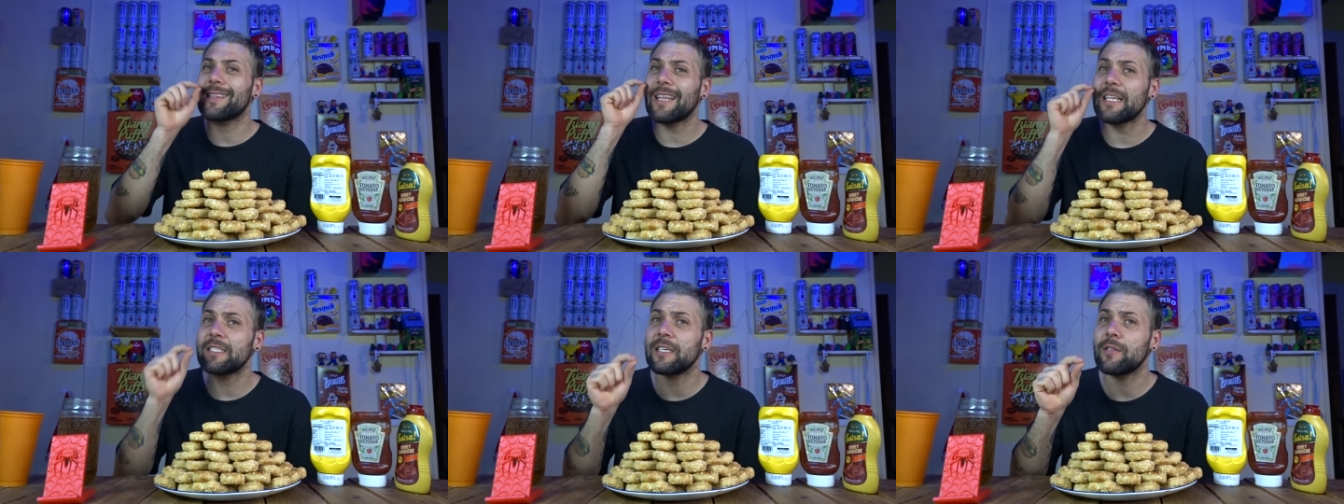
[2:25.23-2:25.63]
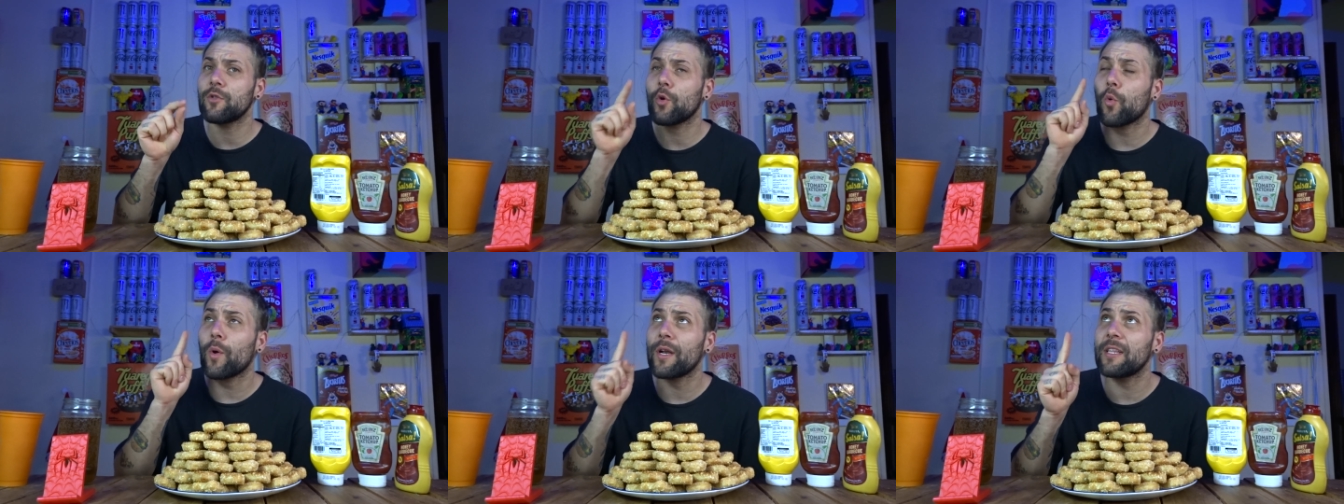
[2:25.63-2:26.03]

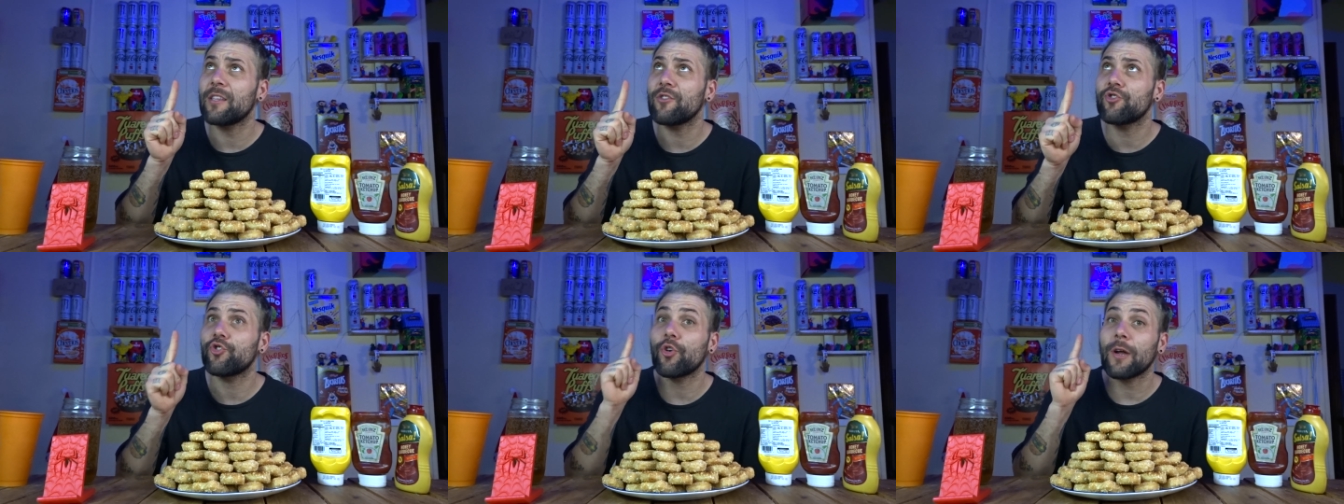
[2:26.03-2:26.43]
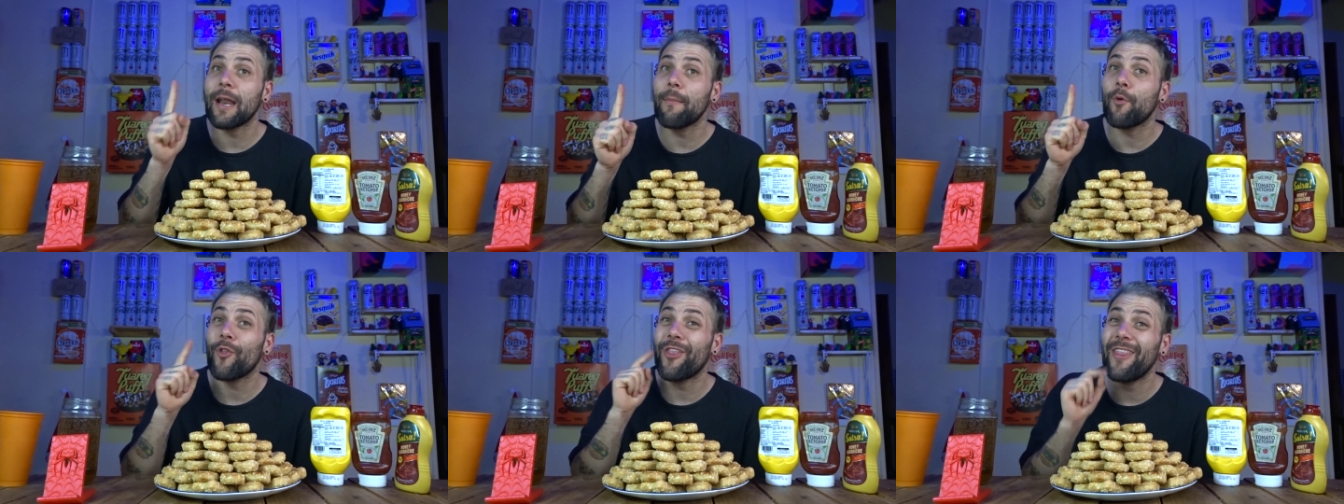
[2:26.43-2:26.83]
348
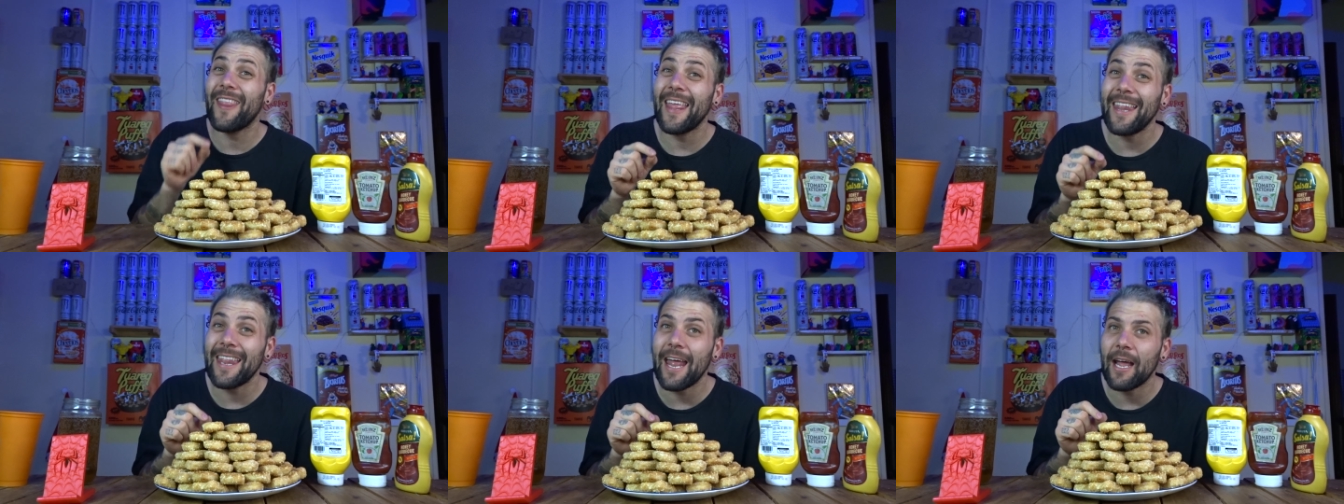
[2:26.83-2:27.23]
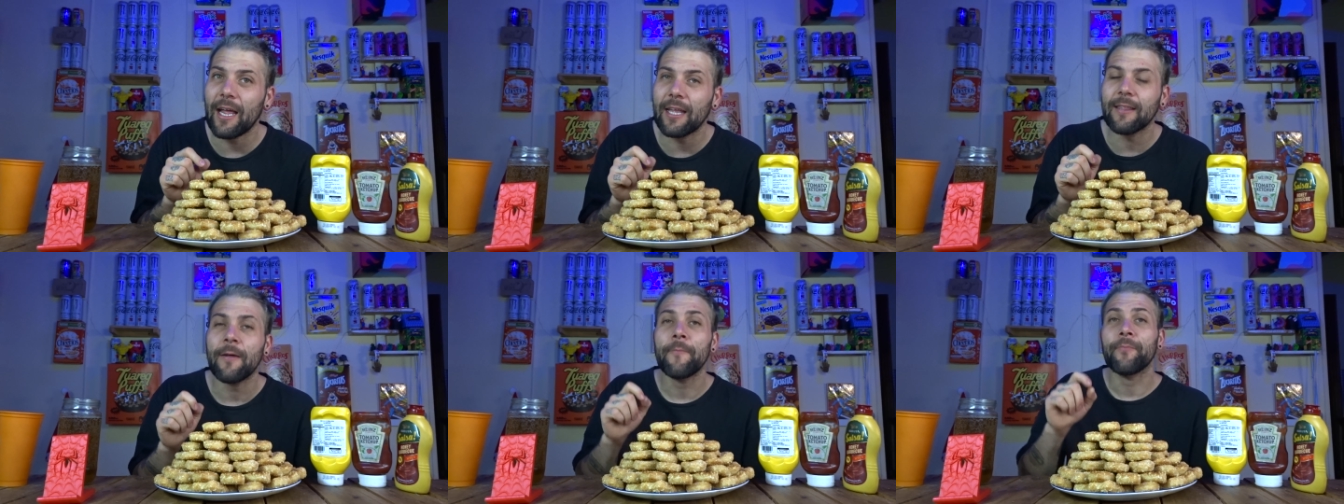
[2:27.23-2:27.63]
gramos de nugget